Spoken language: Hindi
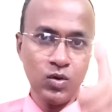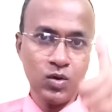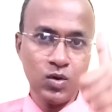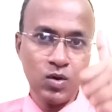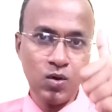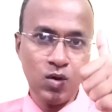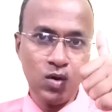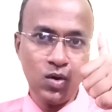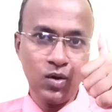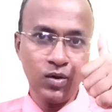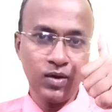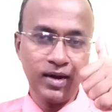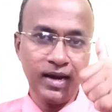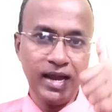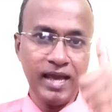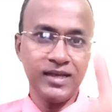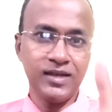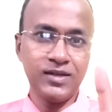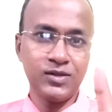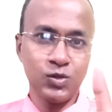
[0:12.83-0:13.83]
और
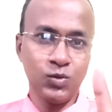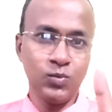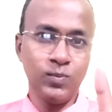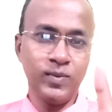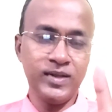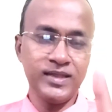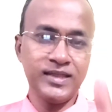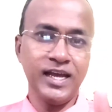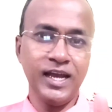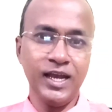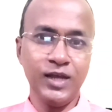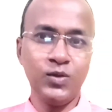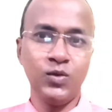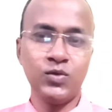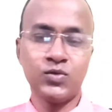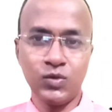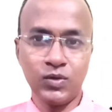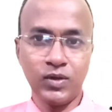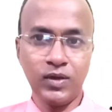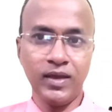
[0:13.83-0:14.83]
लाइक तो बनता है
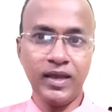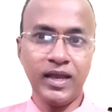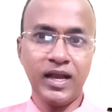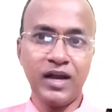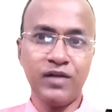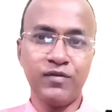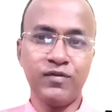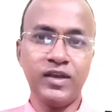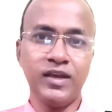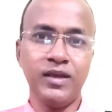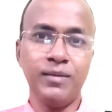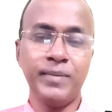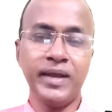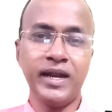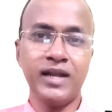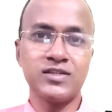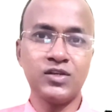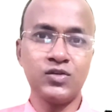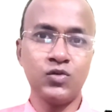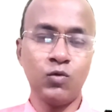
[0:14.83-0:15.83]
दोस्तों क्योंकि काफ़ी
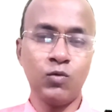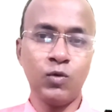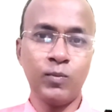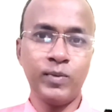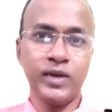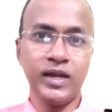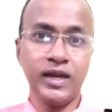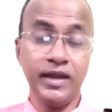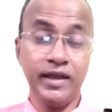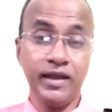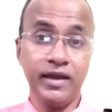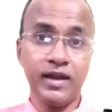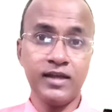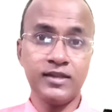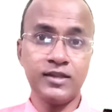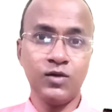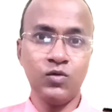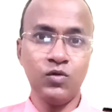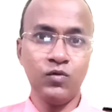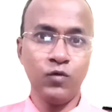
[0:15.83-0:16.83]
मेहनत से जॉब ओपनिंग लेकर
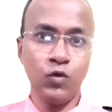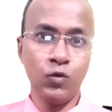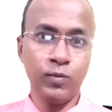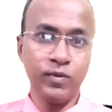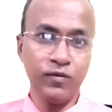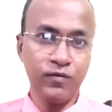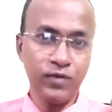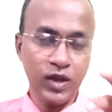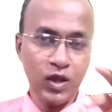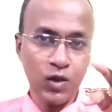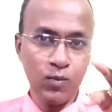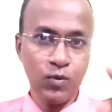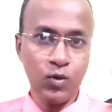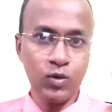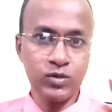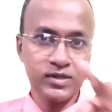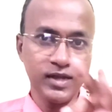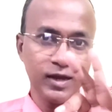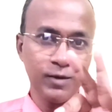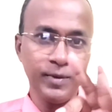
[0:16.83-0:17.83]
आता हूँ वो भी फ्री ऑफ
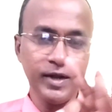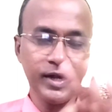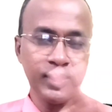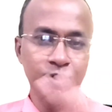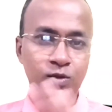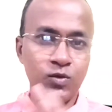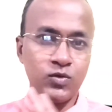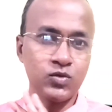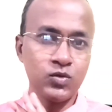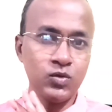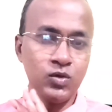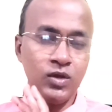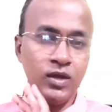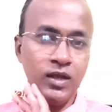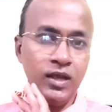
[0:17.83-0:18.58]
कॉस्ट घर बैठे दोस्तों